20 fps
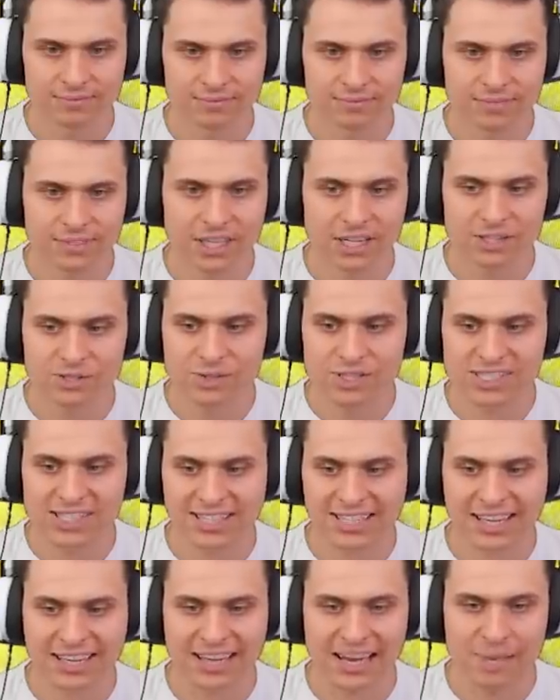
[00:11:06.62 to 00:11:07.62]
Ale że to jest
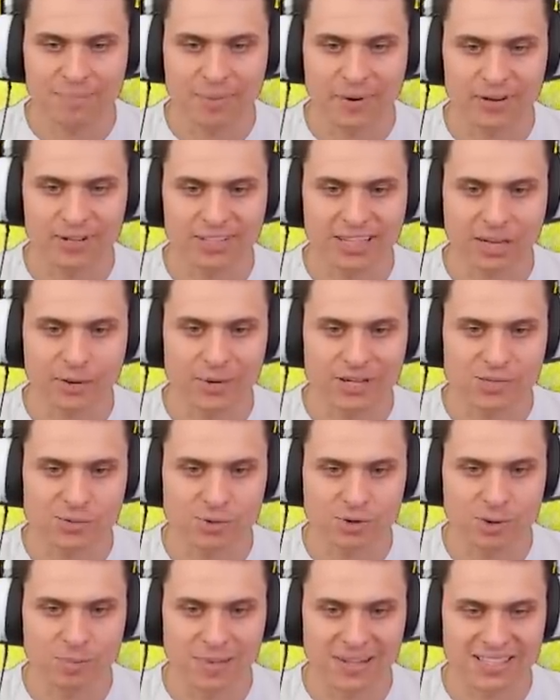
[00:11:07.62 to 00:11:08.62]
taka klepa, oni tak
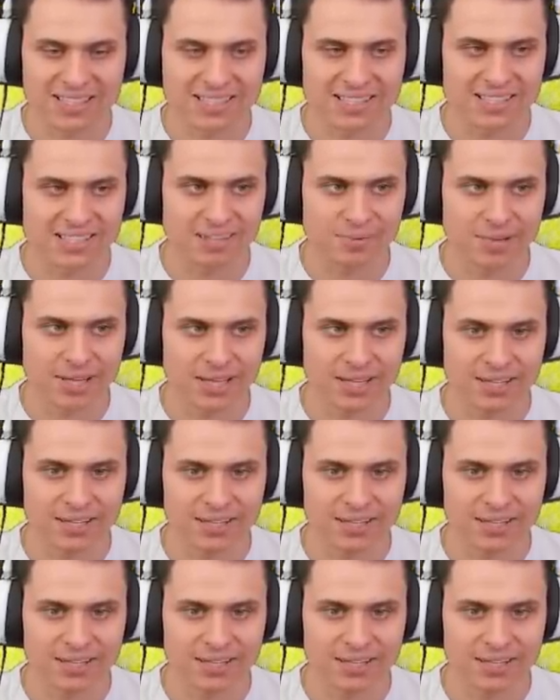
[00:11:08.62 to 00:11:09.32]
wasteują matcy sobie?